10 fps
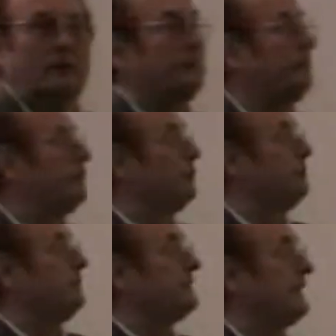Wenn du
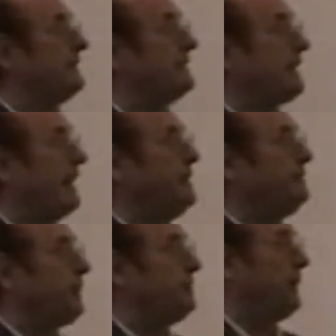bis jetzt keine
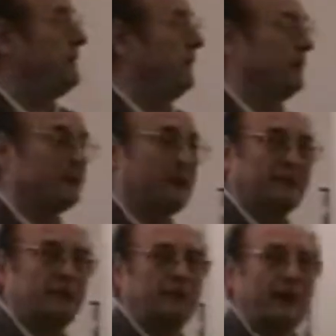Probleme hast,
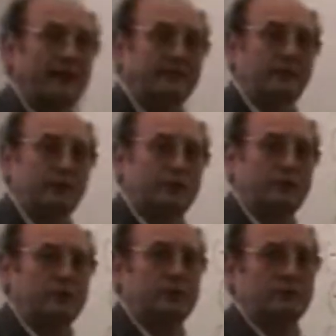hast du die
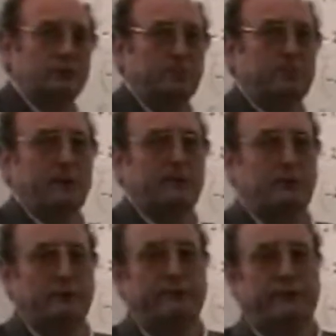Addition und
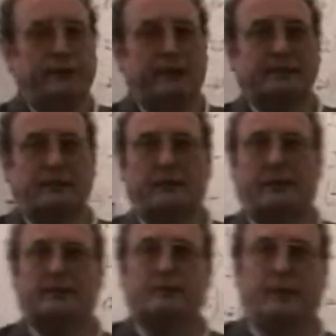Subtraktion von
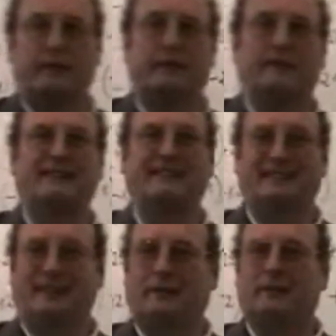rationalen Zahlen
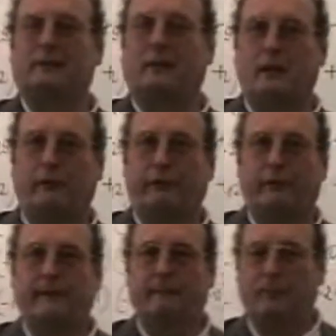sicher drauf.
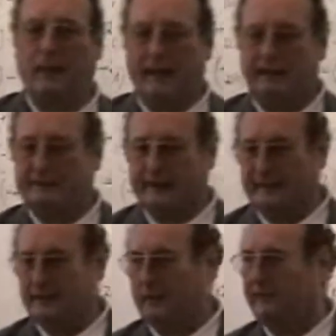Alles
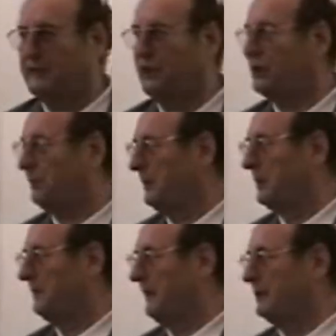andere, was hier
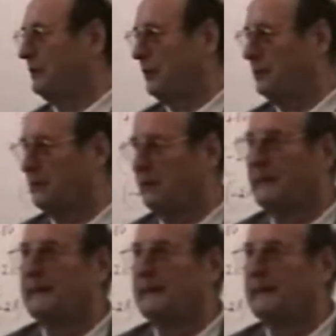schwierig werden könnte,